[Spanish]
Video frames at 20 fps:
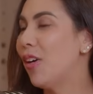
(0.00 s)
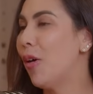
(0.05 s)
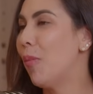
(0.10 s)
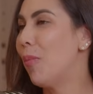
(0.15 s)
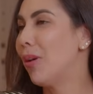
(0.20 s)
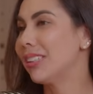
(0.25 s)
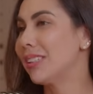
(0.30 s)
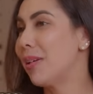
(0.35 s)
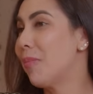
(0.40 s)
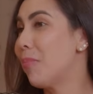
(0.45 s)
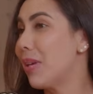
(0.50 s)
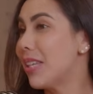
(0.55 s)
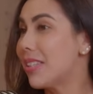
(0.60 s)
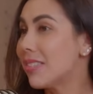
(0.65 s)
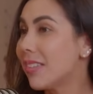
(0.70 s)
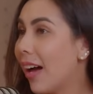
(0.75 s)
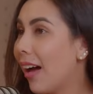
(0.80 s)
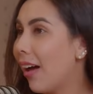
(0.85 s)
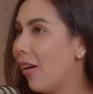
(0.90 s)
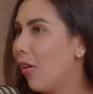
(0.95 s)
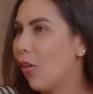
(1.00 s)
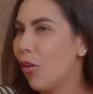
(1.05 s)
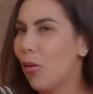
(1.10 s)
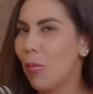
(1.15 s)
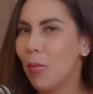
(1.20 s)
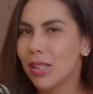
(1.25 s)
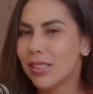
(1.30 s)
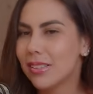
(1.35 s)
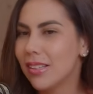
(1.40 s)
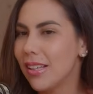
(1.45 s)
cómo has empezado,
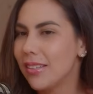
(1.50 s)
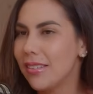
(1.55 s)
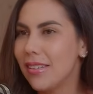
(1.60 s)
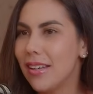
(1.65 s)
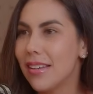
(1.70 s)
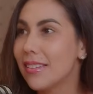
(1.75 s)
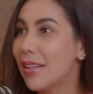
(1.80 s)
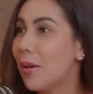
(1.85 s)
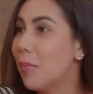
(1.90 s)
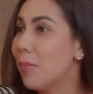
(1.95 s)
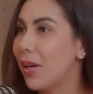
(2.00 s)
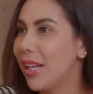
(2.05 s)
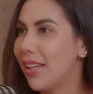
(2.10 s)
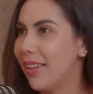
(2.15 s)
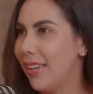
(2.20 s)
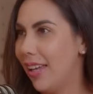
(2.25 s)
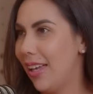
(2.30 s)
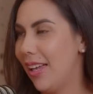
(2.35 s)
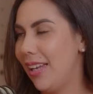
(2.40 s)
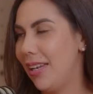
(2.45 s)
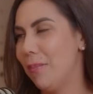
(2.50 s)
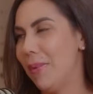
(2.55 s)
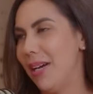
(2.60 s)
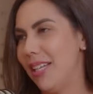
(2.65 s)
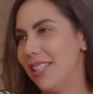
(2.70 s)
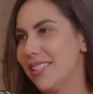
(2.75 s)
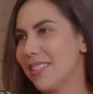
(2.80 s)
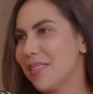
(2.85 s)
cómo así decides emprender y más.